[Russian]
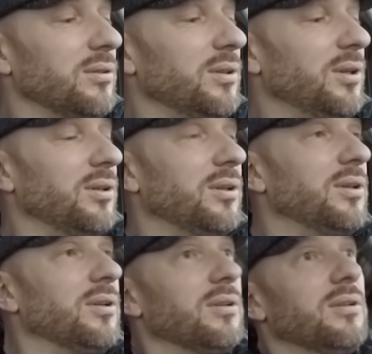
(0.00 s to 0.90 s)
нет, нет,
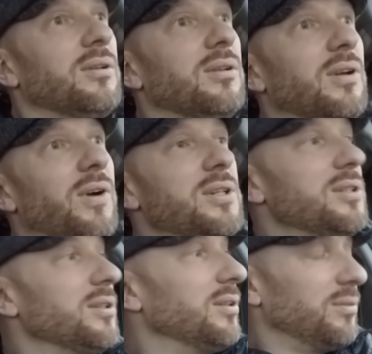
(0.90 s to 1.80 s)
нет
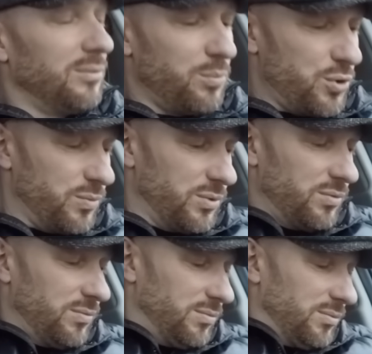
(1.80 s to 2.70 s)
давайте, в общем,
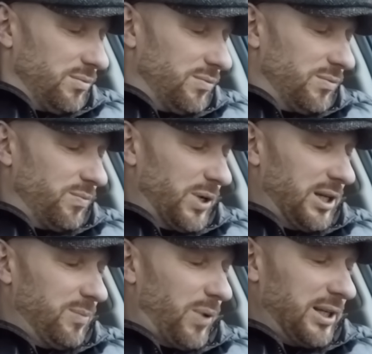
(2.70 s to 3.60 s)

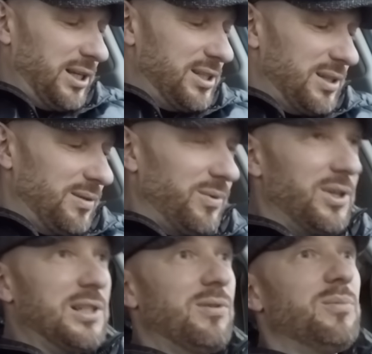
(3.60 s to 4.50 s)
покиньте,
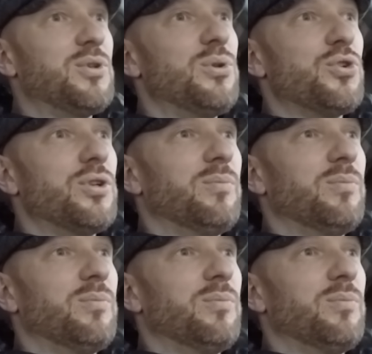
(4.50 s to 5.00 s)
если вам не сложно,